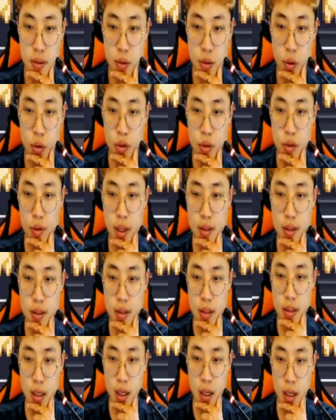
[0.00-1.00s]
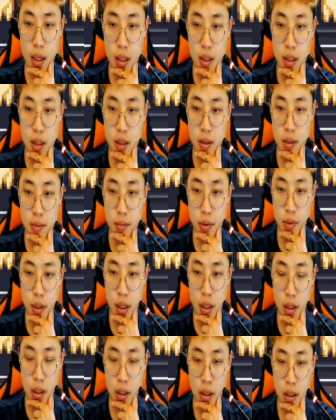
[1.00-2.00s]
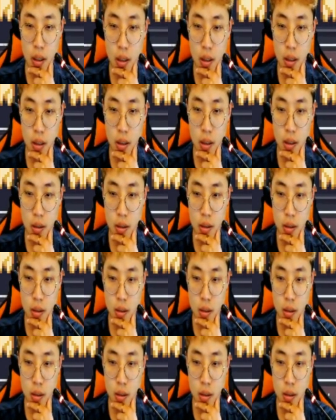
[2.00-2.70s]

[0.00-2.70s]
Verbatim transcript: 골드 획득량이 뭐야 어?